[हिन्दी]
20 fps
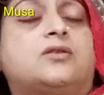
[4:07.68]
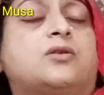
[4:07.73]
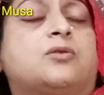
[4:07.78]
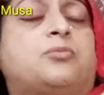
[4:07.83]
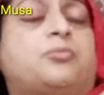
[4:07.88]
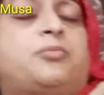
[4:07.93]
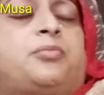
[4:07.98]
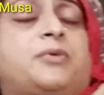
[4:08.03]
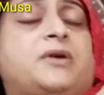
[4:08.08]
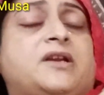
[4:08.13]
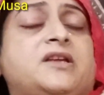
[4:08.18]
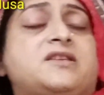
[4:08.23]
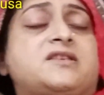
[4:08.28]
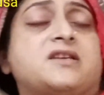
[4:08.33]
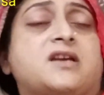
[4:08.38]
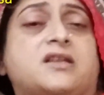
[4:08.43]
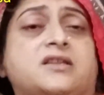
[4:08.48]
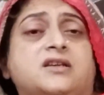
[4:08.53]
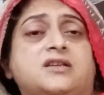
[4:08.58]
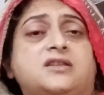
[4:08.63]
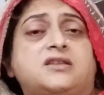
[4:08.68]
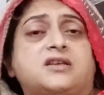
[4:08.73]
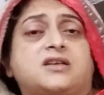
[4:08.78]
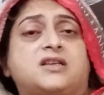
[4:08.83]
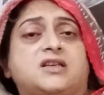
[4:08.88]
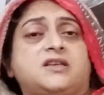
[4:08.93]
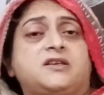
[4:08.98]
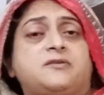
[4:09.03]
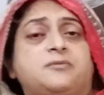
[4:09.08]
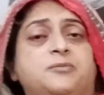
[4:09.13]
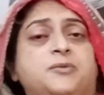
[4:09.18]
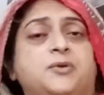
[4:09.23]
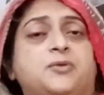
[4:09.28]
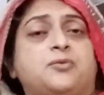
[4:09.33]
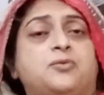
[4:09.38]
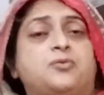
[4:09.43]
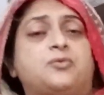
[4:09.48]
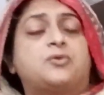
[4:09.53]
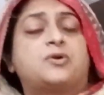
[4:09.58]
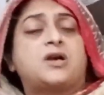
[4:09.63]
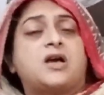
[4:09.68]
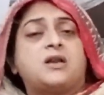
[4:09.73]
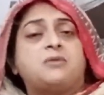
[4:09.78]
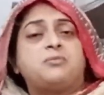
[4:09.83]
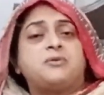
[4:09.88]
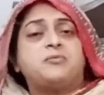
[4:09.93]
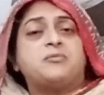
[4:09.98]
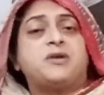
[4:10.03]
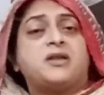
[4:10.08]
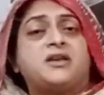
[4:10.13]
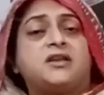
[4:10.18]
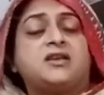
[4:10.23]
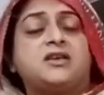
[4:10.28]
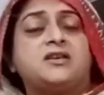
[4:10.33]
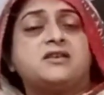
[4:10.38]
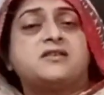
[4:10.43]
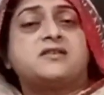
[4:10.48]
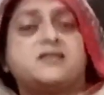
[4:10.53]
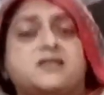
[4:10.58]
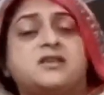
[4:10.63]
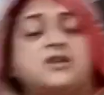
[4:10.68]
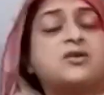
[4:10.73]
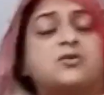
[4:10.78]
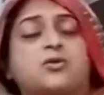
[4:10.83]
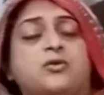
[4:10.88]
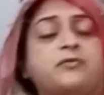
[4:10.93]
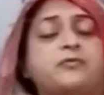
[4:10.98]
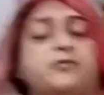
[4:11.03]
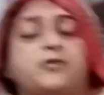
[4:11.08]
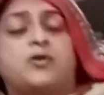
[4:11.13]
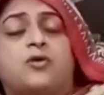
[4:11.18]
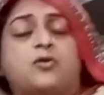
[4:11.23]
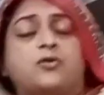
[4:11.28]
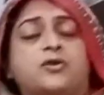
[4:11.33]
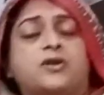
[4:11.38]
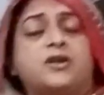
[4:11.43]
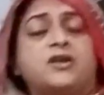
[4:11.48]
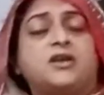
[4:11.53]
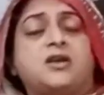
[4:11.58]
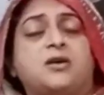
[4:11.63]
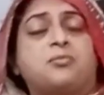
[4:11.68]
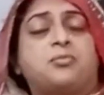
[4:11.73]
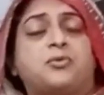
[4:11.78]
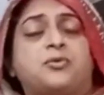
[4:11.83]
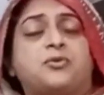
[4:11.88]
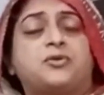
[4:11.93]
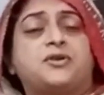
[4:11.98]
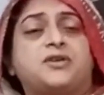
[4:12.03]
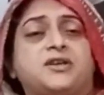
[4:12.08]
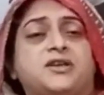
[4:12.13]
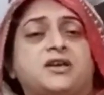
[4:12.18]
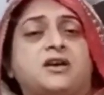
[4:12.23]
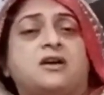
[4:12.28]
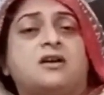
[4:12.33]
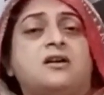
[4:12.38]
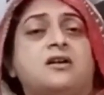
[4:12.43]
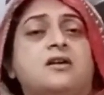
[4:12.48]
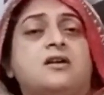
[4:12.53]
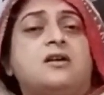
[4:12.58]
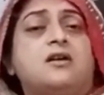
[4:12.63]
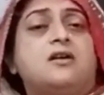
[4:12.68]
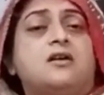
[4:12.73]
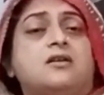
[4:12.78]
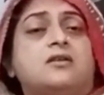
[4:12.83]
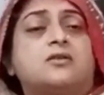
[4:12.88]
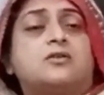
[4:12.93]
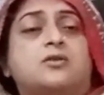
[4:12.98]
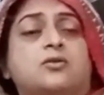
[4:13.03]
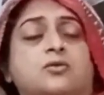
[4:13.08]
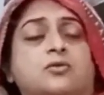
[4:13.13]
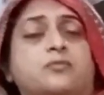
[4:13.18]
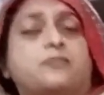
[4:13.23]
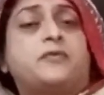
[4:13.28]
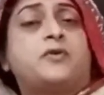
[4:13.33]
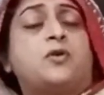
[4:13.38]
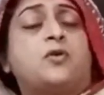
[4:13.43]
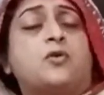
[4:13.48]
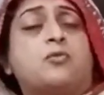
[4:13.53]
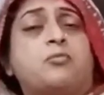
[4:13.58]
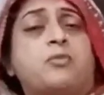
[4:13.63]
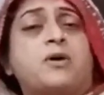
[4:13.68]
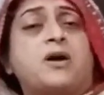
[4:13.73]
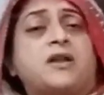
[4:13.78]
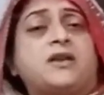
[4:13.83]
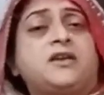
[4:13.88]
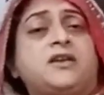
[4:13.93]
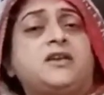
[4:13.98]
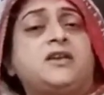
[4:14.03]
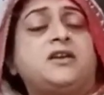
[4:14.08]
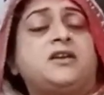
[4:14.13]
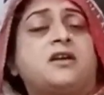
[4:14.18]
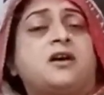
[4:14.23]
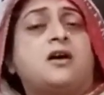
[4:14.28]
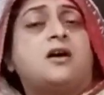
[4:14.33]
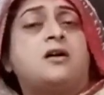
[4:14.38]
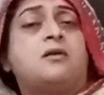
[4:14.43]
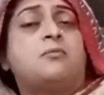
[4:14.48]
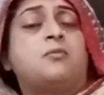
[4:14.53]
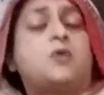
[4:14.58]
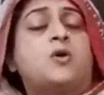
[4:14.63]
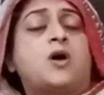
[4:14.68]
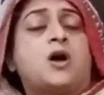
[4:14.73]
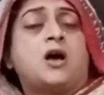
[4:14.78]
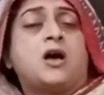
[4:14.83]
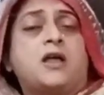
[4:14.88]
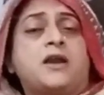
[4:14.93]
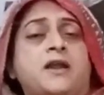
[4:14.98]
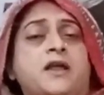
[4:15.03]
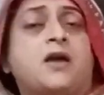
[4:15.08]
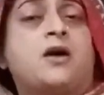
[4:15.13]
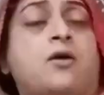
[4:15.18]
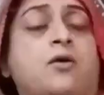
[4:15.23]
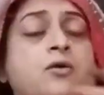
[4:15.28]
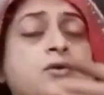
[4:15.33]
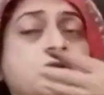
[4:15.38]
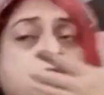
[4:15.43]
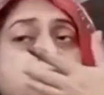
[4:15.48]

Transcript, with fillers: अपनी सुबह से अपनी आइज़ में ना वो डाल रही हूँ गुलाब का अरक माशाल्लाह से उससे काफ़ी बेहतर महसूस हो रहा है